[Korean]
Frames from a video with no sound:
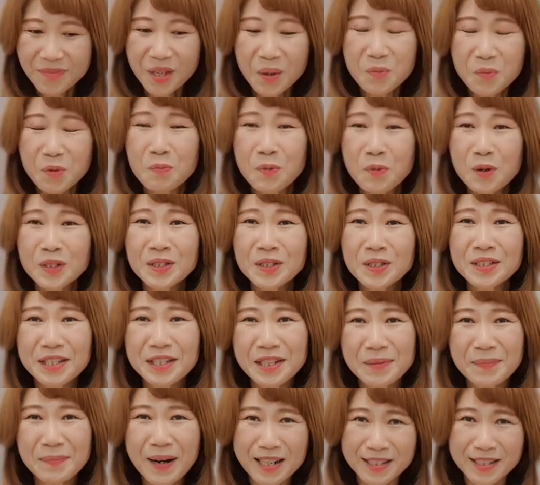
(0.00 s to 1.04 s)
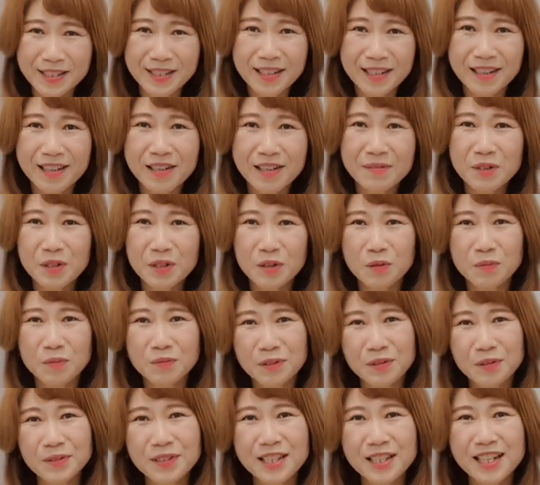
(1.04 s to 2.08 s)
못 먹는 일이 발생하면 너무
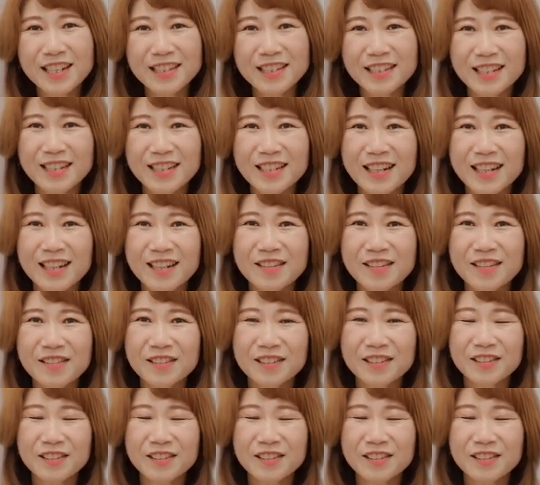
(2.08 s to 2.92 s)
속상하잖아요.